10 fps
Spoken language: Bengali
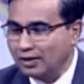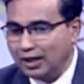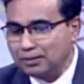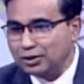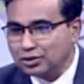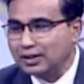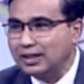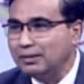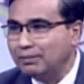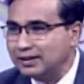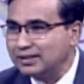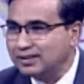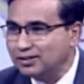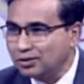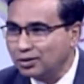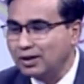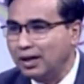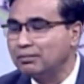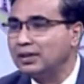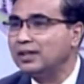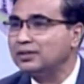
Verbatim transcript: আর বেসরকারি বাজেট ধরুন আমরা